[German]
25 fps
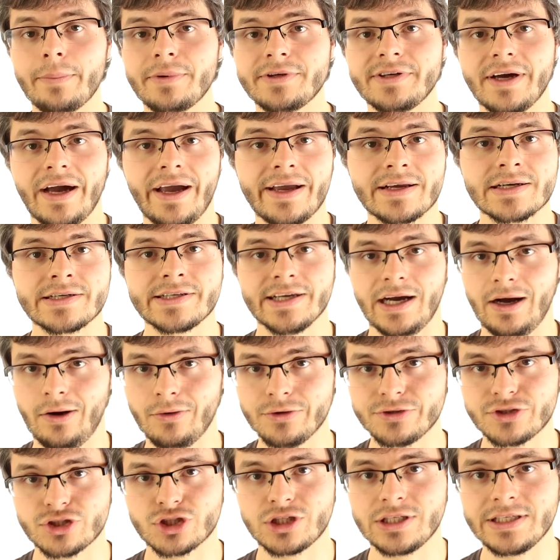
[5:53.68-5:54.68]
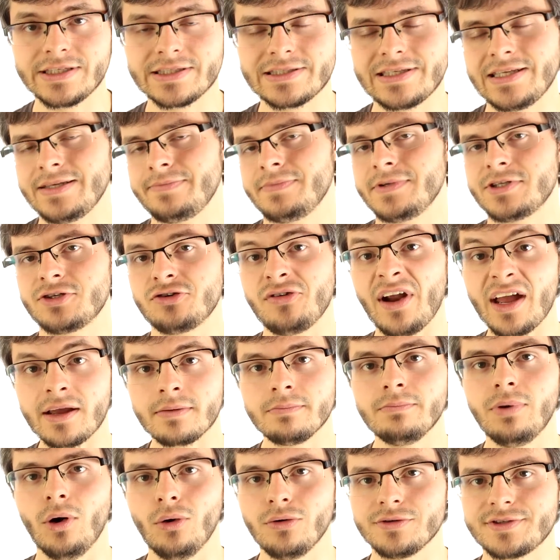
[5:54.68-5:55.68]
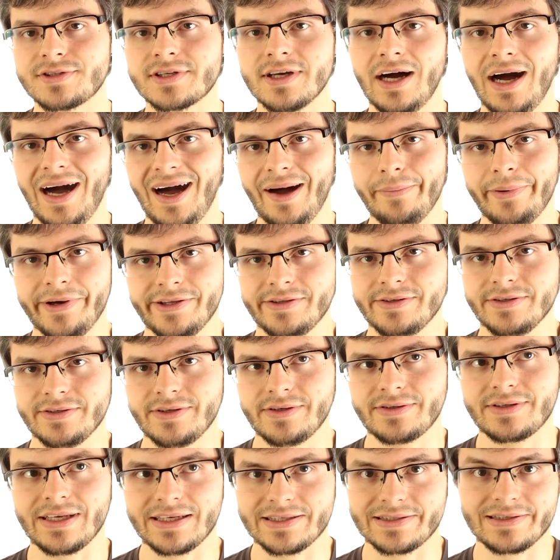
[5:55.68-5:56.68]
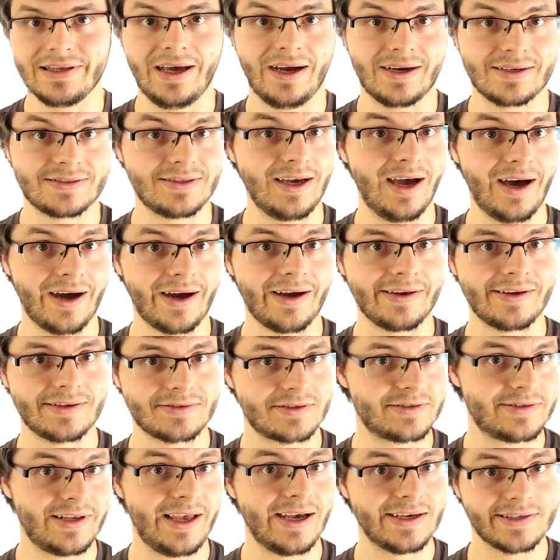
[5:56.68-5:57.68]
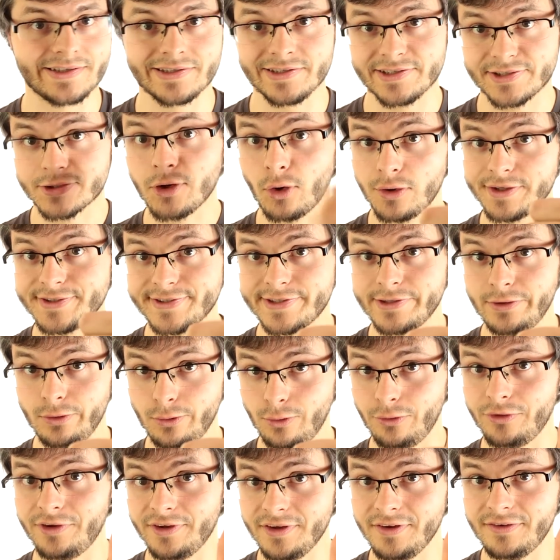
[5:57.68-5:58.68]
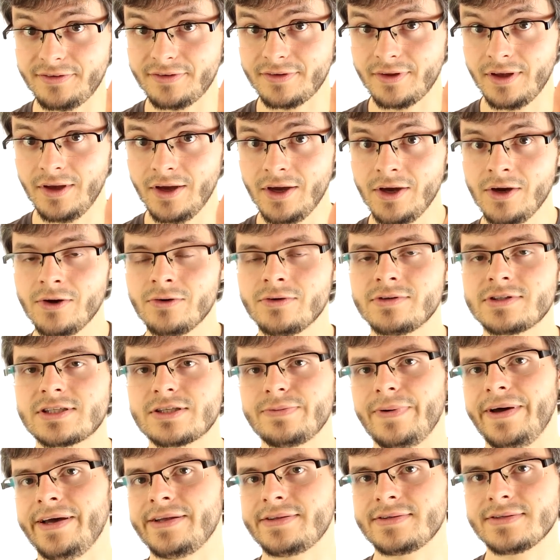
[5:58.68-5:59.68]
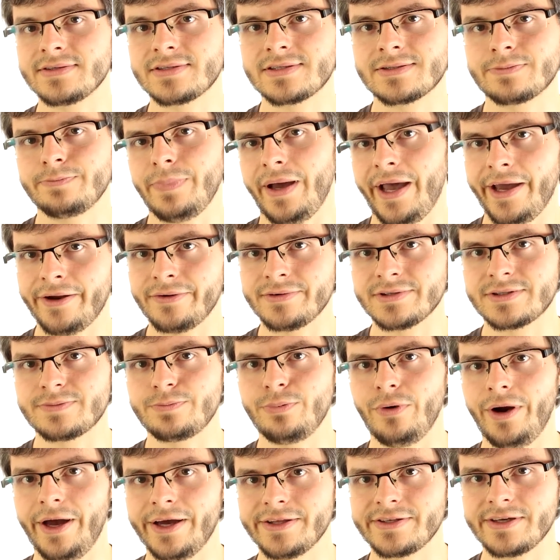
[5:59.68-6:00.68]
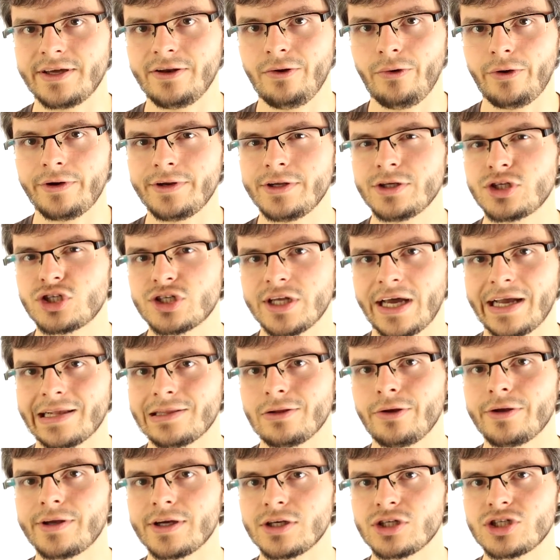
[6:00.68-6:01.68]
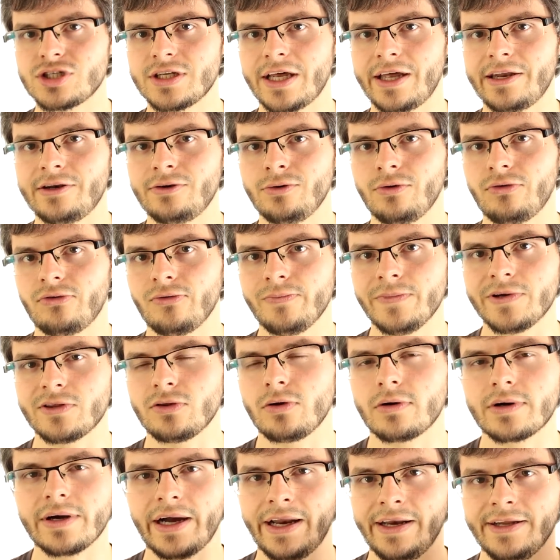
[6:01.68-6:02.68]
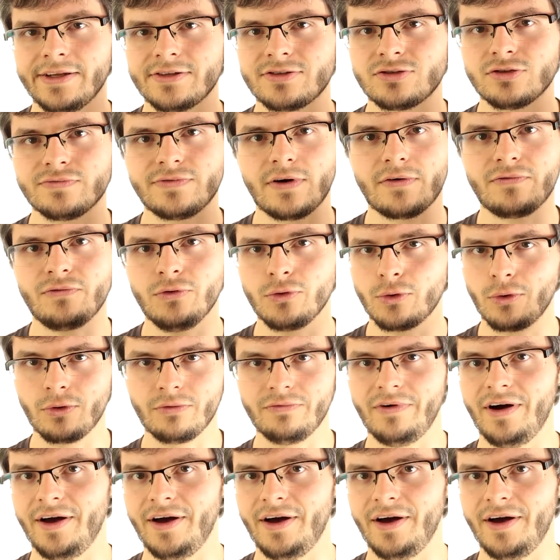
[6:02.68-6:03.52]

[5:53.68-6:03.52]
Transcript: habe ich eigentlich ausschließlich mit Dragon Bones gearbeitet. Das lag daran, dass es erstens kostenlos ist und zweitens Spine und Spriter noch in den Startlöchern standen und somit noch gar nicht zur Verfügung